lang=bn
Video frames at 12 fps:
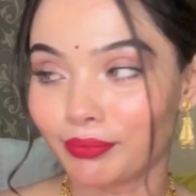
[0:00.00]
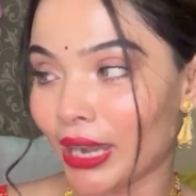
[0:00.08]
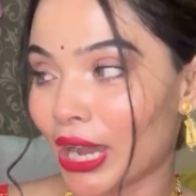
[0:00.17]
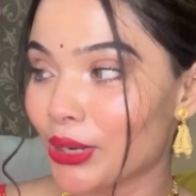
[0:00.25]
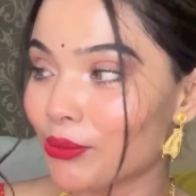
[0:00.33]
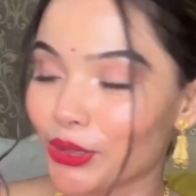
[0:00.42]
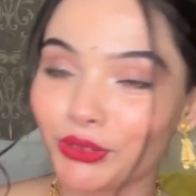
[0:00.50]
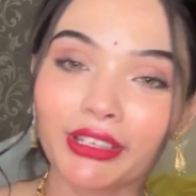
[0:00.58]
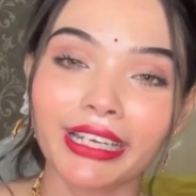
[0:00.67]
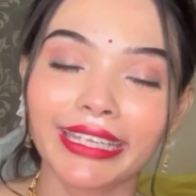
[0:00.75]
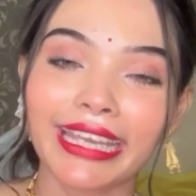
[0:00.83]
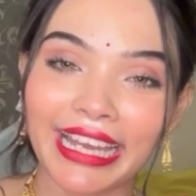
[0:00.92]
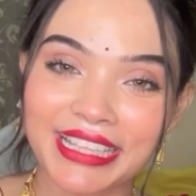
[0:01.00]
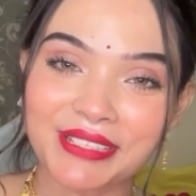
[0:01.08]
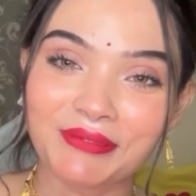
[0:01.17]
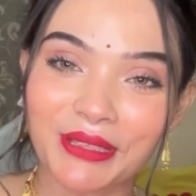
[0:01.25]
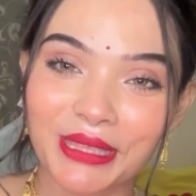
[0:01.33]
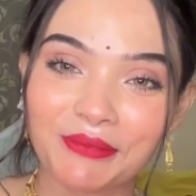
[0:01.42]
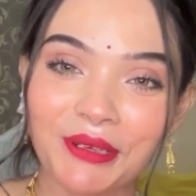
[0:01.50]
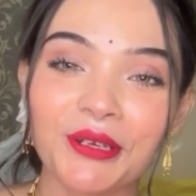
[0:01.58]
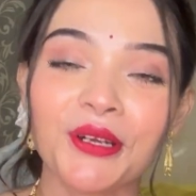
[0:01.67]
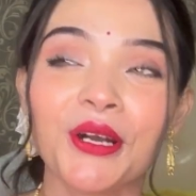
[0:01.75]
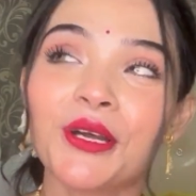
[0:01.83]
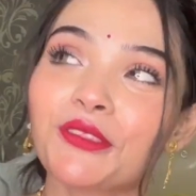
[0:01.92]
ভালো মতোই আর কি আছে বলতে পারো
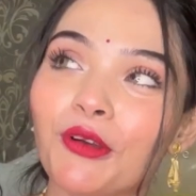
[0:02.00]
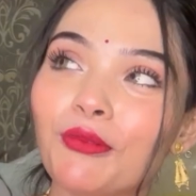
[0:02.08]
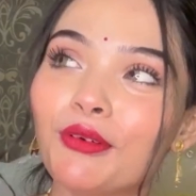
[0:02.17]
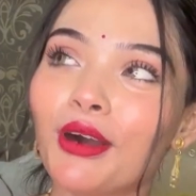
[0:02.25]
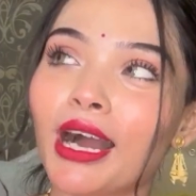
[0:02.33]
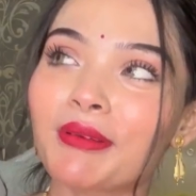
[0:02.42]
তবুও